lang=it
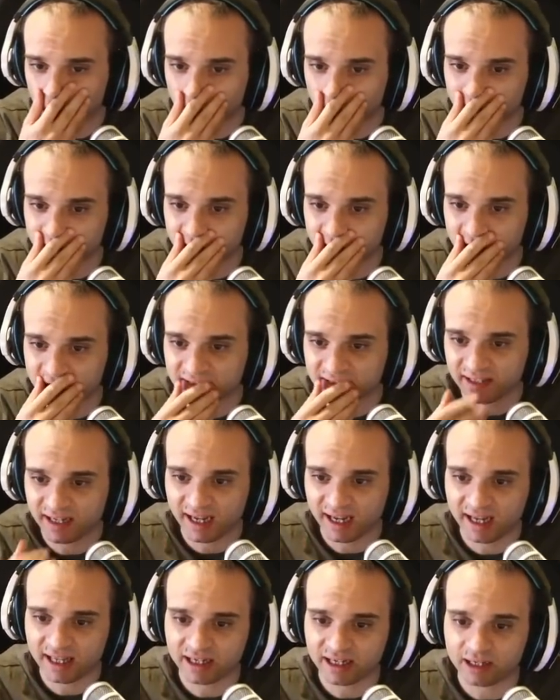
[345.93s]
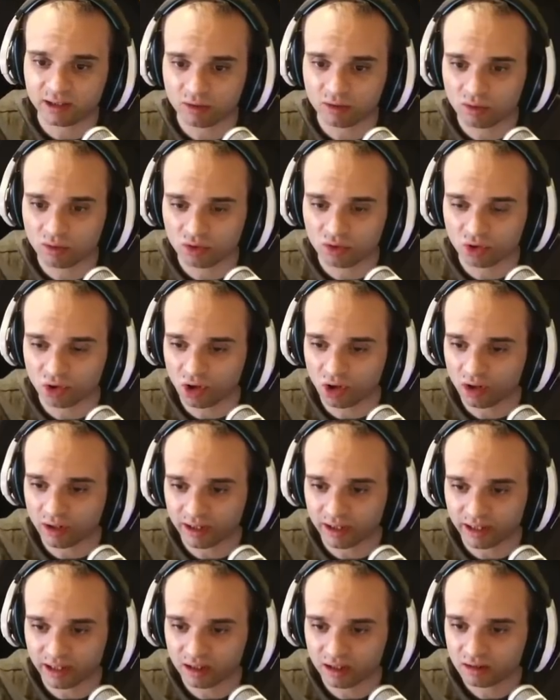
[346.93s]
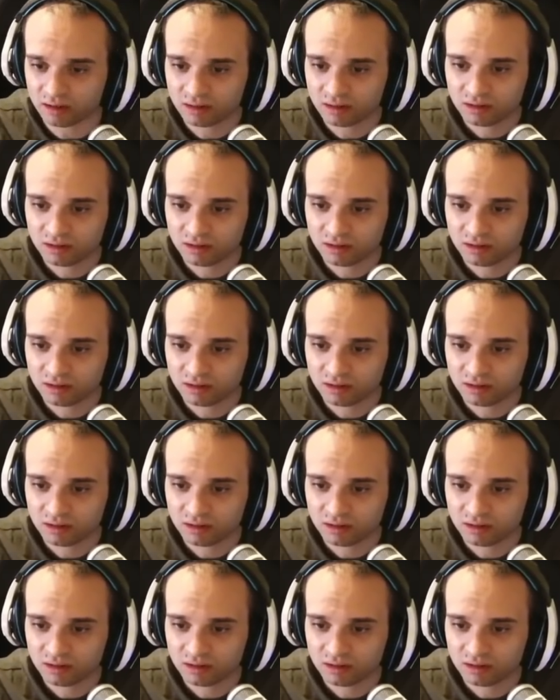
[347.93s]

questa serie, non lo so, raga.